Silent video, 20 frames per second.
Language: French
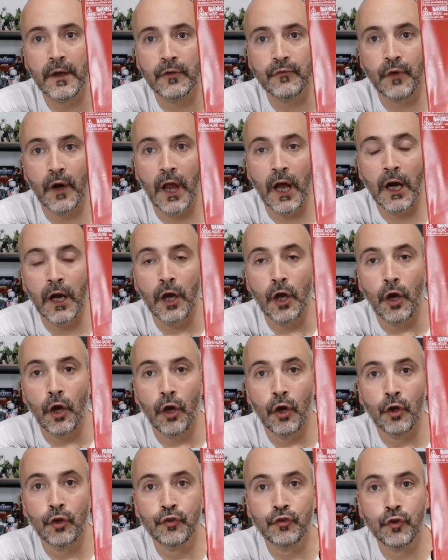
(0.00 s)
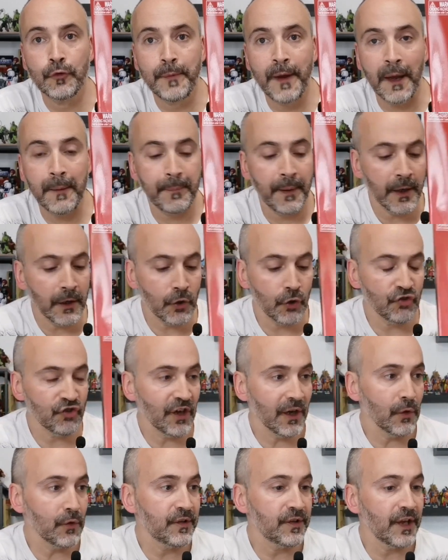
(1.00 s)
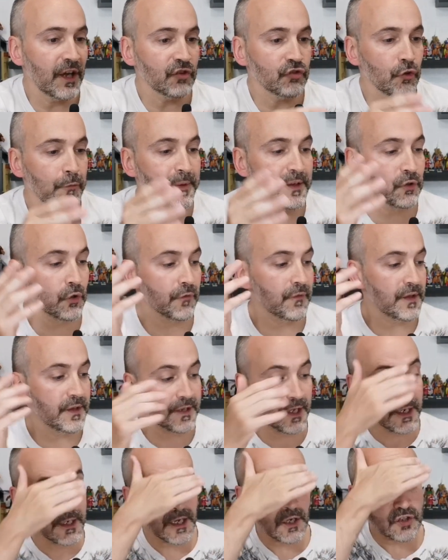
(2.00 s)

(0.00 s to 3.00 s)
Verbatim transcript: voilà, euh, super pas que j'ai réussi à choper sur Vinted.